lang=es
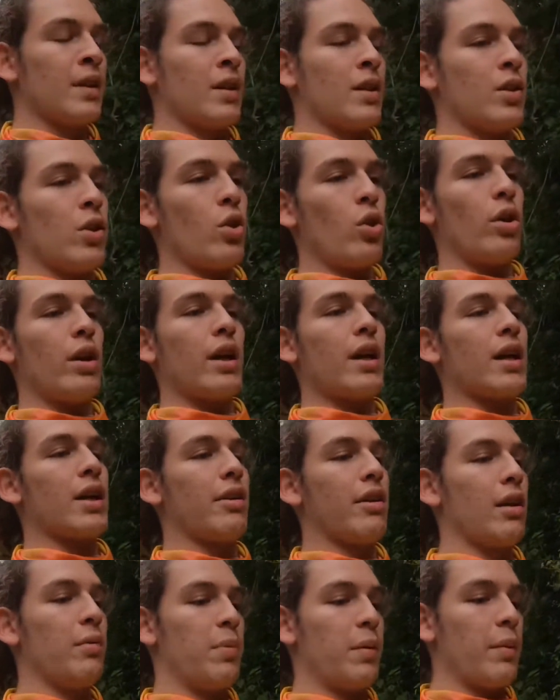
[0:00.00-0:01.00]
no digan que
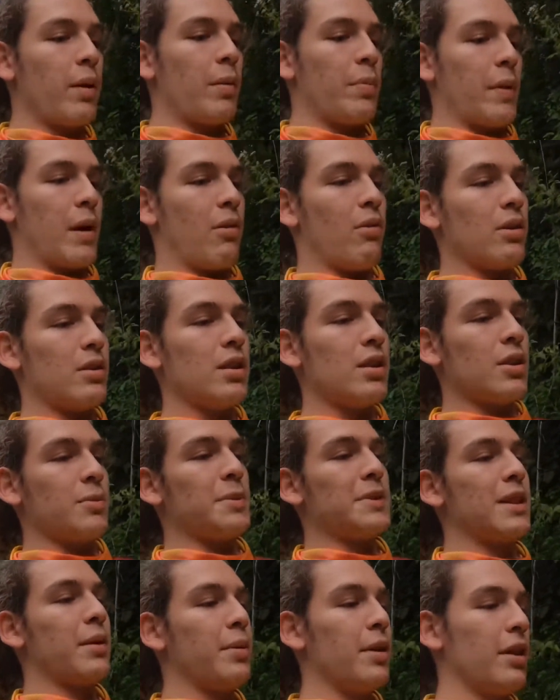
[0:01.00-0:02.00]
van a ir primero a costa y
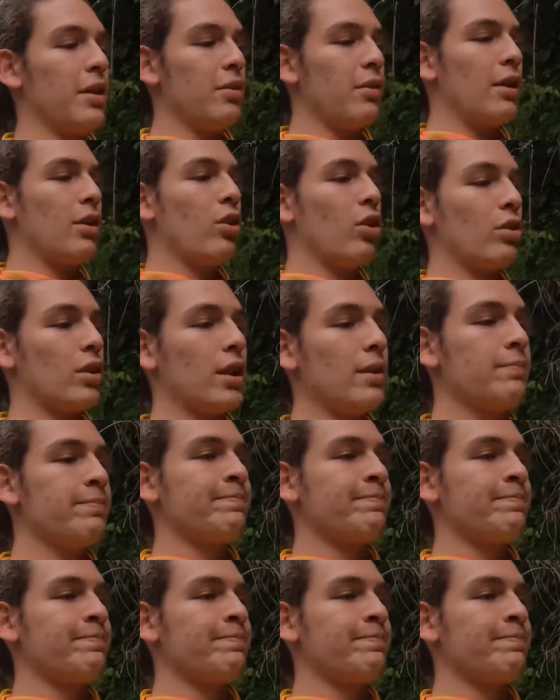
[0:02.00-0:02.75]
después terminando al norte.